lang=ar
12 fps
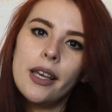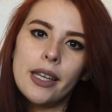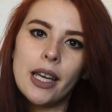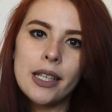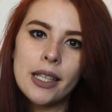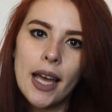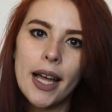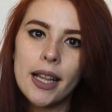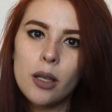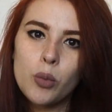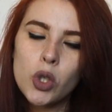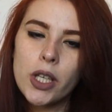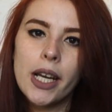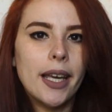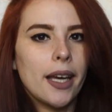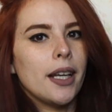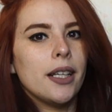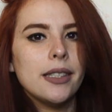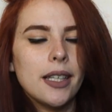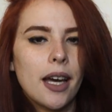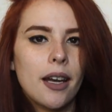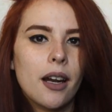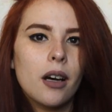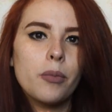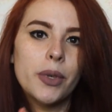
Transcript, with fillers: يعني هذا المشكل كان عندي انا